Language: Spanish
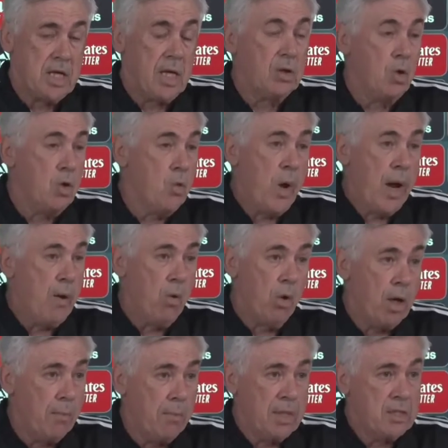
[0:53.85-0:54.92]
algo nuevo
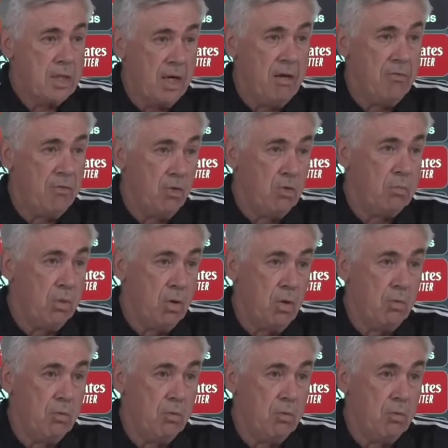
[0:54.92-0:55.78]
que pasa en el fútbol,